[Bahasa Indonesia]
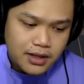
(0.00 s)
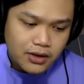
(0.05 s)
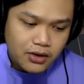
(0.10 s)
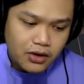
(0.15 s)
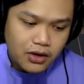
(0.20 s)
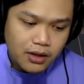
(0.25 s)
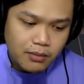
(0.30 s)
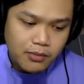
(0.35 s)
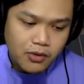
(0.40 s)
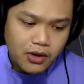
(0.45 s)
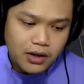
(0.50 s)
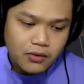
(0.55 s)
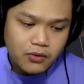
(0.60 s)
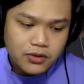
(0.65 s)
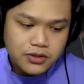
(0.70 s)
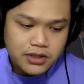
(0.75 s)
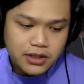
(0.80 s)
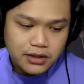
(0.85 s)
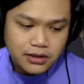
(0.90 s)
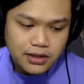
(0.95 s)
Kalau mau ke
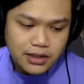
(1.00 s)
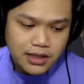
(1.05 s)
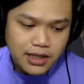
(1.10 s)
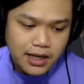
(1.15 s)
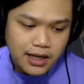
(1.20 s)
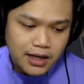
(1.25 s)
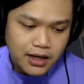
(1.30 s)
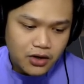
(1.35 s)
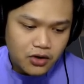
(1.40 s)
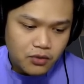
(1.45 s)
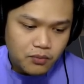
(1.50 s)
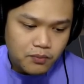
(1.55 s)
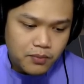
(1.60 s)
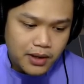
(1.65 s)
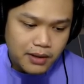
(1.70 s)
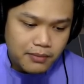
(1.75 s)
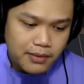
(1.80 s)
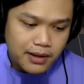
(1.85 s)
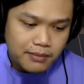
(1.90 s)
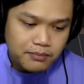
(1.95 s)
Washington jangan
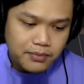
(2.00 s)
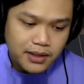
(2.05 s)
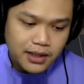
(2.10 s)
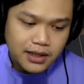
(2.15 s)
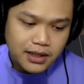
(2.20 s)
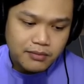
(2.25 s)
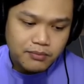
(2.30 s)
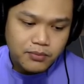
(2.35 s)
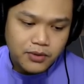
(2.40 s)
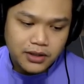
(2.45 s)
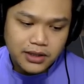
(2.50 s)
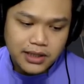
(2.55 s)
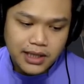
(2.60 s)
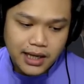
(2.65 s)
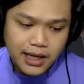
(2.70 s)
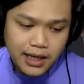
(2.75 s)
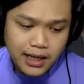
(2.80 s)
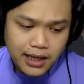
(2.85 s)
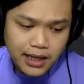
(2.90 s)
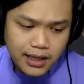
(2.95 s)
lupa mampir ke Port
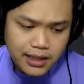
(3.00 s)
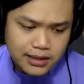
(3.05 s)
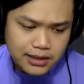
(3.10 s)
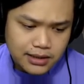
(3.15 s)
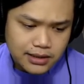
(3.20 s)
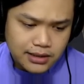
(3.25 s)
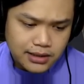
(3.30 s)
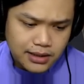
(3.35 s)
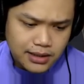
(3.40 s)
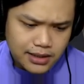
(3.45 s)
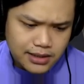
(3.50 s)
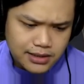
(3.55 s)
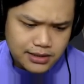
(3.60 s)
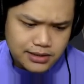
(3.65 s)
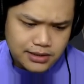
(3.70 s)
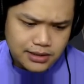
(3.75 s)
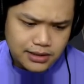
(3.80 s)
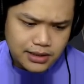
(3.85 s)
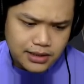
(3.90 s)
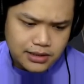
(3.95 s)

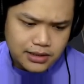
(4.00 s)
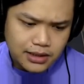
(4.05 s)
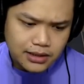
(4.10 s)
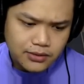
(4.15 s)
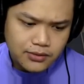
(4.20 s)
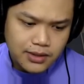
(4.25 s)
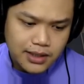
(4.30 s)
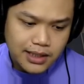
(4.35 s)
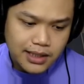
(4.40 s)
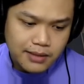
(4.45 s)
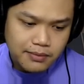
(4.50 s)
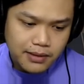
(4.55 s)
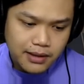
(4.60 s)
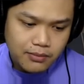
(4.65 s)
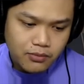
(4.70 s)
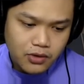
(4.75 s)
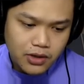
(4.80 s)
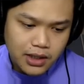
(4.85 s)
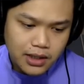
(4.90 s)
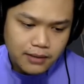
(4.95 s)
Angels. Di situ ada
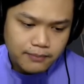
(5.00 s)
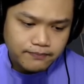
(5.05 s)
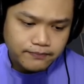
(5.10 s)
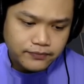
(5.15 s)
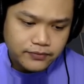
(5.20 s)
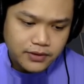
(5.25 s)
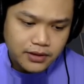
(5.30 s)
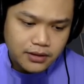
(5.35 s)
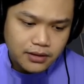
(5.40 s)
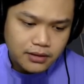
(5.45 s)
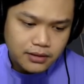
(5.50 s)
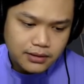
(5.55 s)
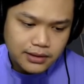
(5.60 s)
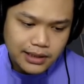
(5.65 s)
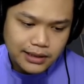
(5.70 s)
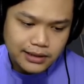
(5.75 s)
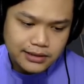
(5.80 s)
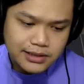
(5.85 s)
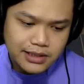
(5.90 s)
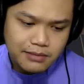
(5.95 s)
pelabuhan. Di
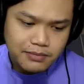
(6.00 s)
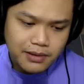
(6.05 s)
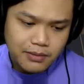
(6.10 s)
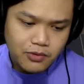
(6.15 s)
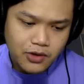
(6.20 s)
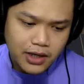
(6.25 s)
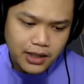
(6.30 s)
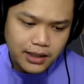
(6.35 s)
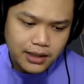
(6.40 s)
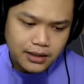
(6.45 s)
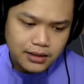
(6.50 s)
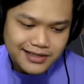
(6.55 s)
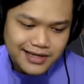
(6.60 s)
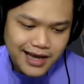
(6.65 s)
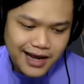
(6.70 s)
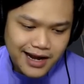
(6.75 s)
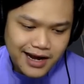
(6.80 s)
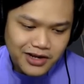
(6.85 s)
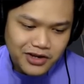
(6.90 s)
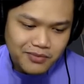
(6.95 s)
atas ada pelabuhan ya?
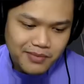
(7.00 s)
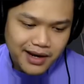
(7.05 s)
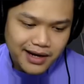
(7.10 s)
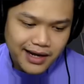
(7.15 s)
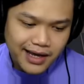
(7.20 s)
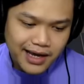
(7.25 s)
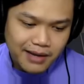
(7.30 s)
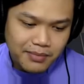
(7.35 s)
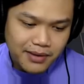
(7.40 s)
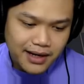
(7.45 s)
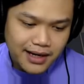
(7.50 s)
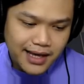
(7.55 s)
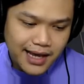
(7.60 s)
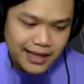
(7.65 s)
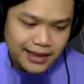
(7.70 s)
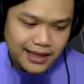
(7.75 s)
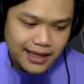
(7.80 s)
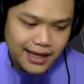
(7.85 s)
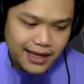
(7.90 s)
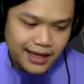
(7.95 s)
Kalian cobain naik kapal di
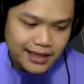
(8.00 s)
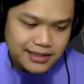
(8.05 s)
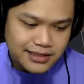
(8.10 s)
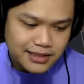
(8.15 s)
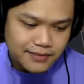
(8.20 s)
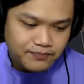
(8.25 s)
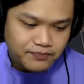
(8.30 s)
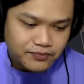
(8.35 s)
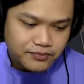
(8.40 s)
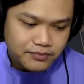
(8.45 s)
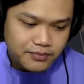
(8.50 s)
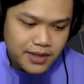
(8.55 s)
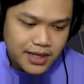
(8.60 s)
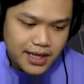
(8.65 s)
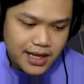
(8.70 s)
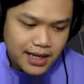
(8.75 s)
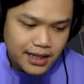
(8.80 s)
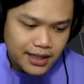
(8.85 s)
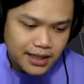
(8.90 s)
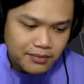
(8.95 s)
ATS.
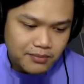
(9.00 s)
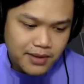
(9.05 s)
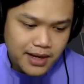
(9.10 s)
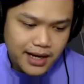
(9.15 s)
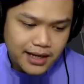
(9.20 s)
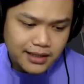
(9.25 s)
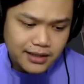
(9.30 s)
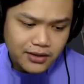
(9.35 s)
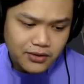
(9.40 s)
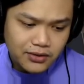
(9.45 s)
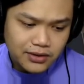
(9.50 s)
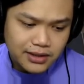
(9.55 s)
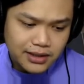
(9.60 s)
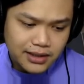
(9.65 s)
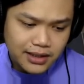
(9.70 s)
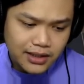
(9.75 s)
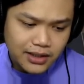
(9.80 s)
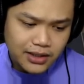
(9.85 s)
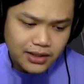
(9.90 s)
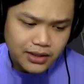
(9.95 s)
Banyakin main di
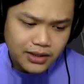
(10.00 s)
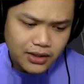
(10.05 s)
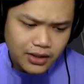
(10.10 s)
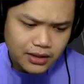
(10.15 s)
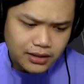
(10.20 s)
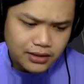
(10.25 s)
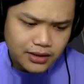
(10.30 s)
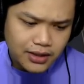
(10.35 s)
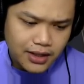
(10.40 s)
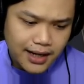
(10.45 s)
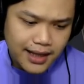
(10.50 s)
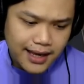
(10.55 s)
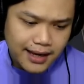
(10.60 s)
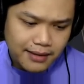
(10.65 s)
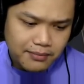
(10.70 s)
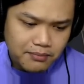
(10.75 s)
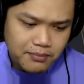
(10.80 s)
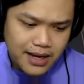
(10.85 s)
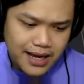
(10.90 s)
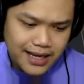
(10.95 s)
rute non-tol
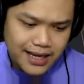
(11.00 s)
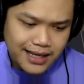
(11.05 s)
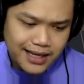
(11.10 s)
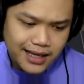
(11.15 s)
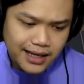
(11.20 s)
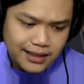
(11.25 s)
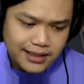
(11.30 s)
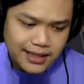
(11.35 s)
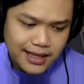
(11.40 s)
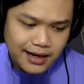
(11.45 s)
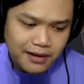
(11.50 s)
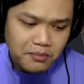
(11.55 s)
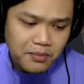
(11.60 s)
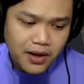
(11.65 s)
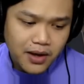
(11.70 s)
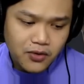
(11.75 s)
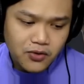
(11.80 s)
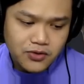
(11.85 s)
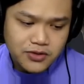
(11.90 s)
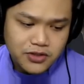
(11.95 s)
yang banyak jalan
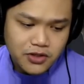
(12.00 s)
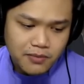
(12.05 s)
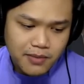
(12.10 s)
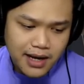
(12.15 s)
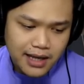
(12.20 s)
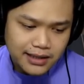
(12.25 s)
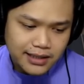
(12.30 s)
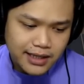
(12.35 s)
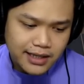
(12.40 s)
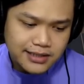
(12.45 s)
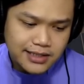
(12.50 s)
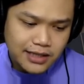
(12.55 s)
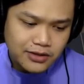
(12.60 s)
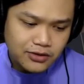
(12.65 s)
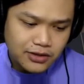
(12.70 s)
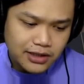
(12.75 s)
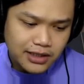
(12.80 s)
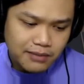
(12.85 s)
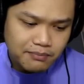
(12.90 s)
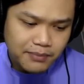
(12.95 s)
bagus. Coba ATS
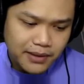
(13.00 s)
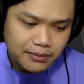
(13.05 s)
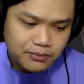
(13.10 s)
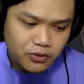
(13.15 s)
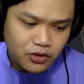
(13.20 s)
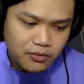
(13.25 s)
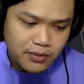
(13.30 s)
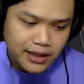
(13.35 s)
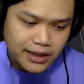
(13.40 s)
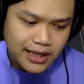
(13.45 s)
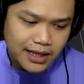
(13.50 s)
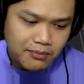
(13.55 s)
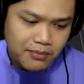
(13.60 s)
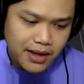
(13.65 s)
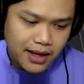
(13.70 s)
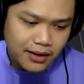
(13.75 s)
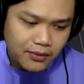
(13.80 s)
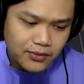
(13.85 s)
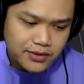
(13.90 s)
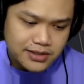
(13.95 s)
1.40 beta
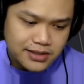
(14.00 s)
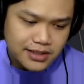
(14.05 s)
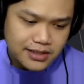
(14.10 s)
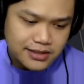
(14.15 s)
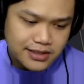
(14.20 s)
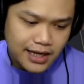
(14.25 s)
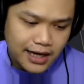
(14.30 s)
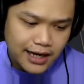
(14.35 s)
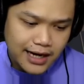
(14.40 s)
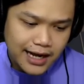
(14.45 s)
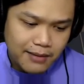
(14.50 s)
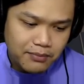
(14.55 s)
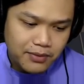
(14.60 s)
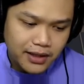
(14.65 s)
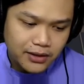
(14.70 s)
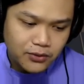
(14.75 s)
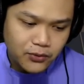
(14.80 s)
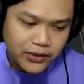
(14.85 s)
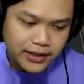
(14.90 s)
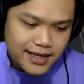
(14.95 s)
bang, Western Star ada
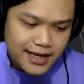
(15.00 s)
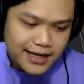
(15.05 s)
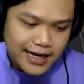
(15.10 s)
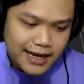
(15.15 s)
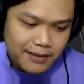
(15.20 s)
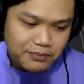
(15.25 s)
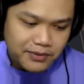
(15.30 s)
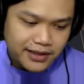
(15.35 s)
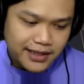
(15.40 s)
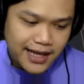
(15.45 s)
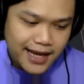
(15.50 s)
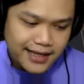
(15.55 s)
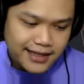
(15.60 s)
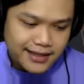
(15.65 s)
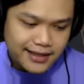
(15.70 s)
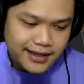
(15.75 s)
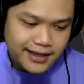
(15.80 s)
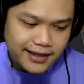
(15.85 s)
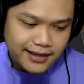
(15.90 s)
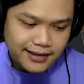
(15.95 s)
update Wih, ada update
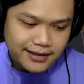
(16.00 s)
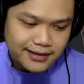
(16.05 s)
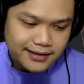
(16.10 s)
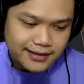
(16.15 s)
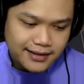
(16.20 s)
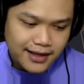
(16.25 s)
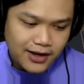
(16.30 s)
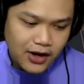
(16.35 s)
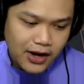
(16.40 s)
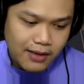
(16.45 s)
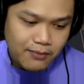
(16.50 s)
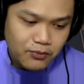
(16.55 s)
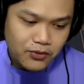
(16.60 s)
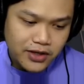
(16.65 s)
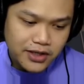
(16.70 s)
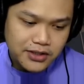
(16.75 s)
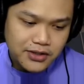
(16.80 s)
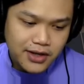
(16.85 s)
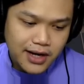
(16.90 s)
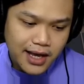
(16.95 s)
aja. Kalau lampu
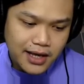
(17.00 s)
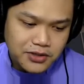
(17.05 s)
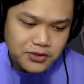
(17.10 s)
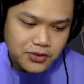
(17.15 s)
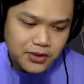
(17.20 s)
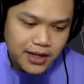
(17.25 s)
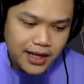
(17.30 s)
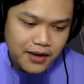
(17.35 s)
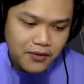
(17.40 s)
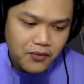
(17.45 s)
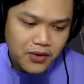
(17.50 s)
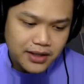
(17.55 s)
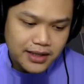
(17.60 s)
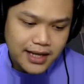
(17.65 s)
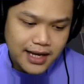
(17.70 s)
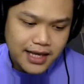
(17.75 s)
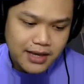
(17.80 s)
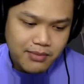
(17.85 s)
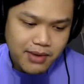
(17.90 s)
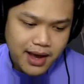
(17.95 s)
hijau langsung lewat
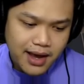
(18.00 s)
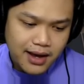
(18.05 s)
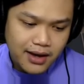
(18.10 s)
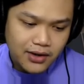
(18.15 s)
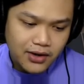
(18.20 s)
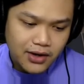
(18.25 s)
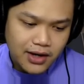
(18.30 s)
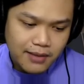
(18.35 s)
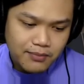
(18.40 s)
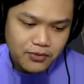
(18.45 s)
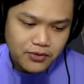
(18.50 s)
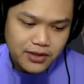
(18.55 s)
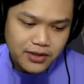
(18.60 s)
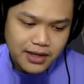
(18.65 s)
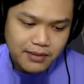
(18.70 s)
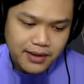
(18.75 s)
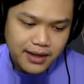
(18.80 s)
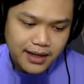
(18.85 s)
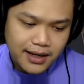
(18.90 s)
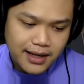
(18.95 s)
aja bang. Kalau
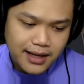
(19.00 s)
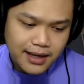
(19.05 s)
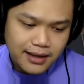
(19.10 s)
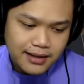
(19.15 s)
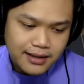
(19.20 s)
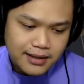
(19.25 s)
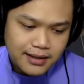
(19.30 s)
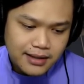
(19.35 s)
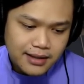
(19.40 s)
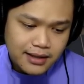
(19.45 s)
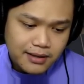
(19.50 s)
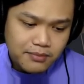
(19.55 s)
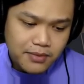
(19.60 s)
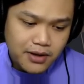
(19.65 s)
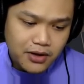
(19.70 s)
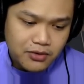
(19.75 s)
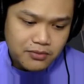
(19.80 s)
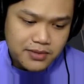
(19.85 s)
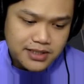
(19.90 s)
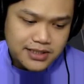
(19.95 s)
lampunya merah
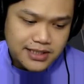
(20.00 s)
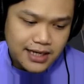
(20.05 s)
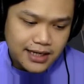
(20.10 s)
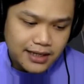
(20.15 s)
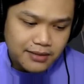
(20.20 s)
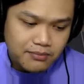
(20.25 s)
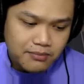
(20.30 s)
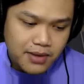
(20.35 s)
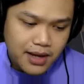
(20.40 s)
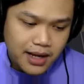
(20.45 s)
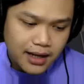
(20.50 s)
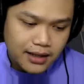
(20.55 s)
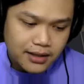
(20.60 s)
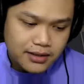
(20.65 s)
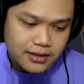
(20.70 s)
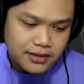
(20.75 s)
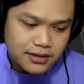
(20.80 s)
baru bisa nimbang.